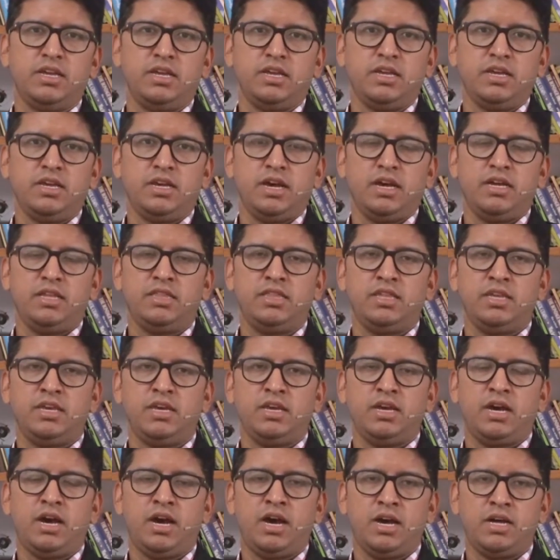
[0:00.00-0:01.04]
అయితే
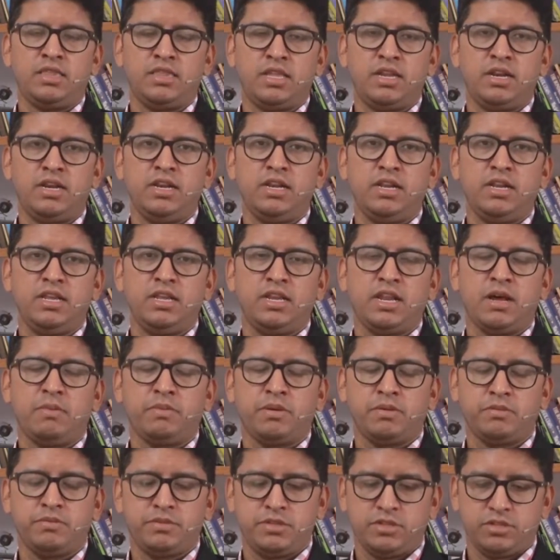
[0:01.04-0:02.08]
ఆ తండ్రిని
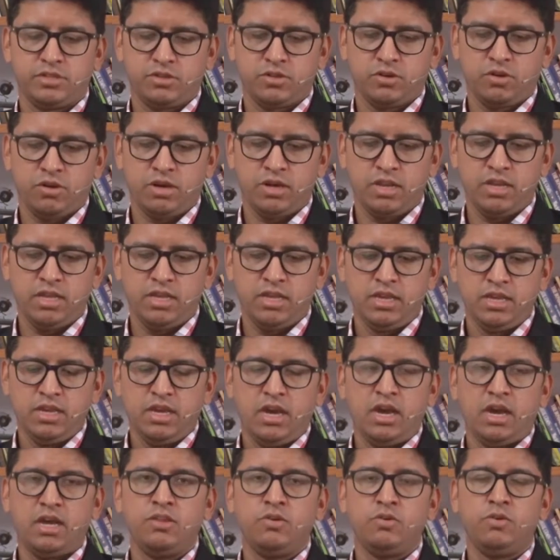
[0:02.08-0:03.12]
జ్ఞాపకం చేసుకోవాలి
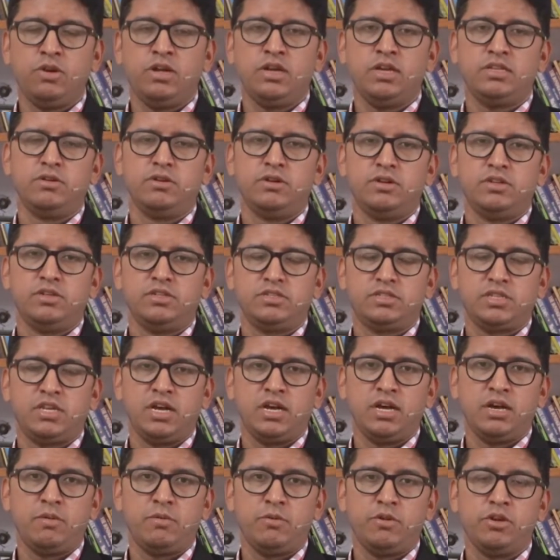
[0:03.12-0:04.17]
అది కూడా
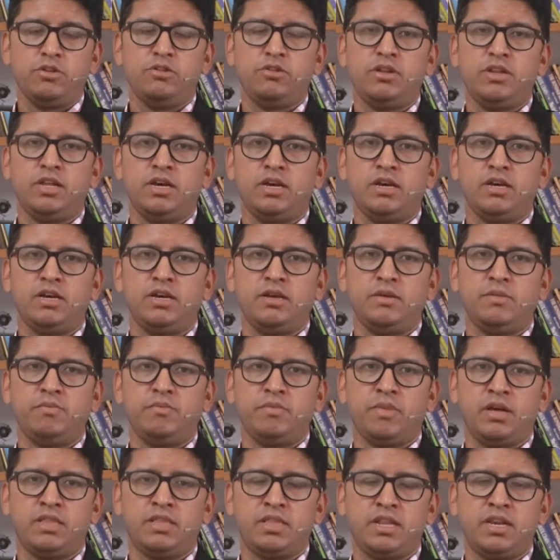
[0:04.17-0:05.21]
సంఘం ఎదుట
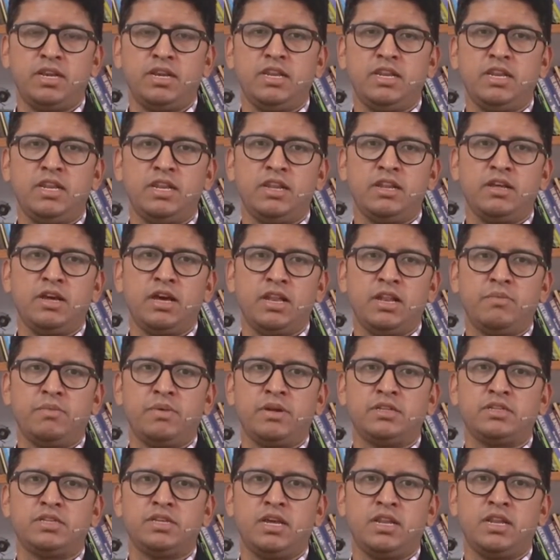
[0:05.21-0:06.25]
మా తండ్రిని
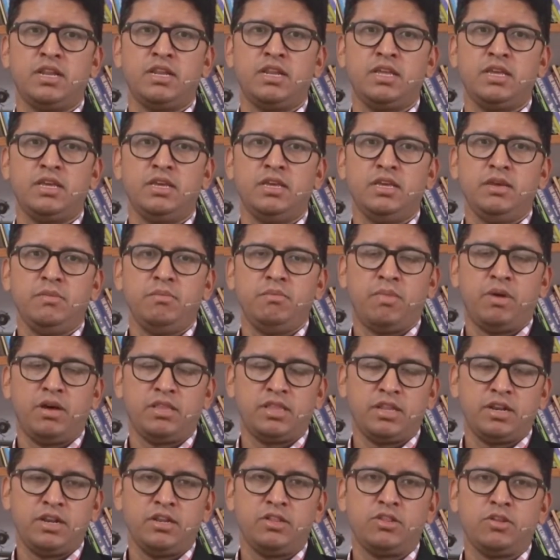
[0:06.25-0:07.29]
గనపరచాలని మా
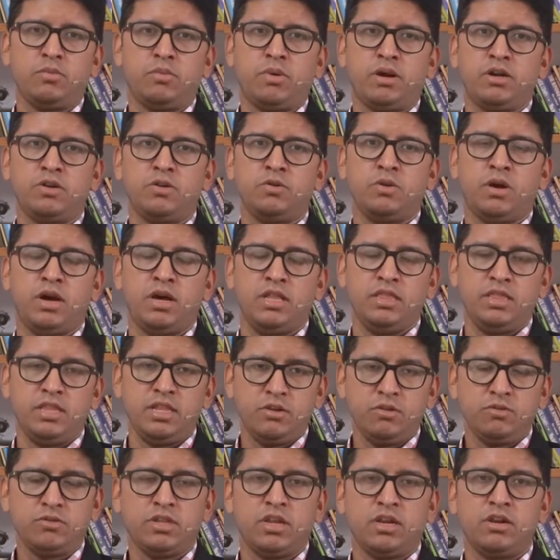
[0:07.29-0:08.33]
తండ్రితో పాటు
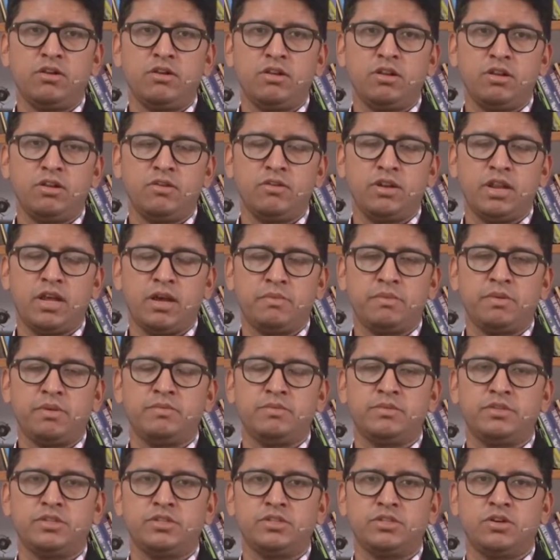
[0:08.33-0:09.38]
అందరూ తండ్రులను జ్ఞాపకం
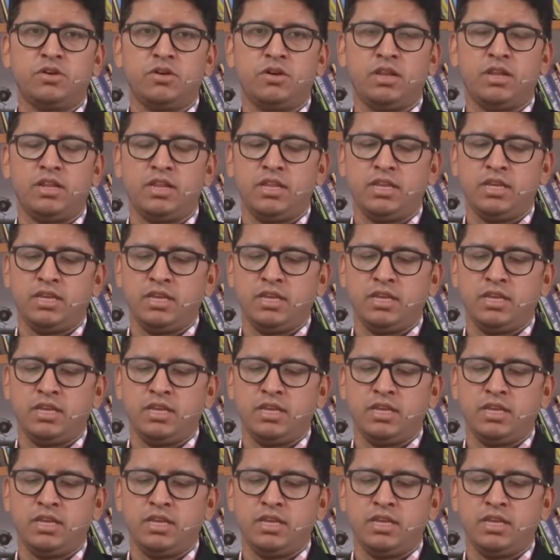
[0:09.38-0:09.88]
చేసుకోవాలని